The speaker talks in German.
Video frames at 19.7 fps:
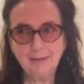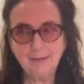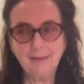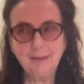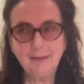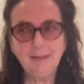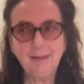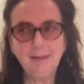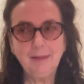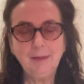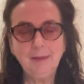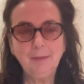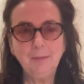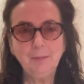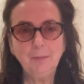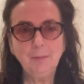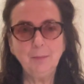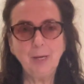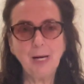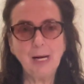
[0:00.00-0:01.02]
Die
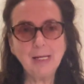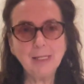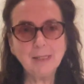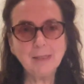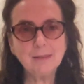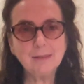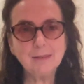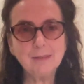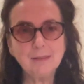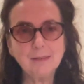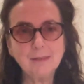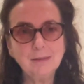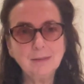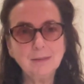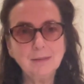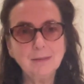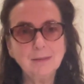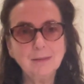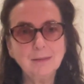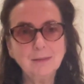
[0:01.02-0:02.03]

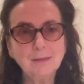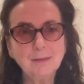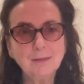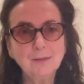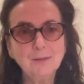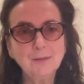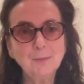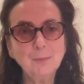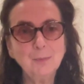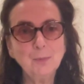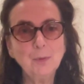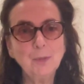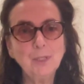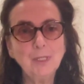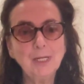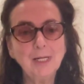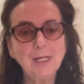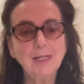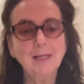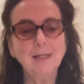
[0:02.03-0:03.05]
Praxis des
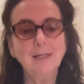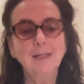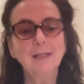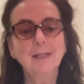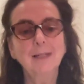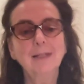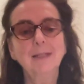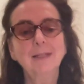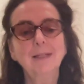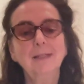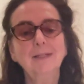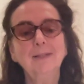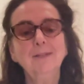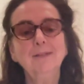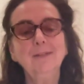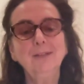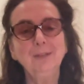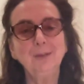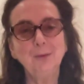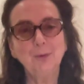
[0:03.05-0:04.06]
Buddha
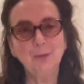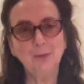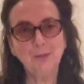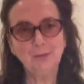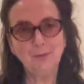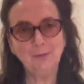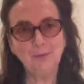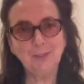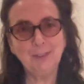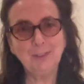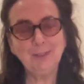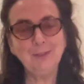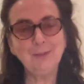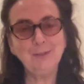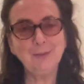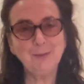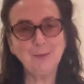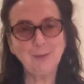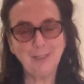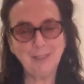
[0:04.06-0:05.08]
ist die Kunst, Frieden
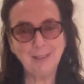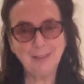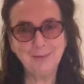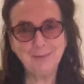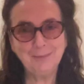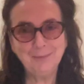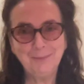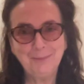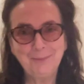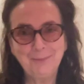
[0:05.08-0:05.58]
zu sein.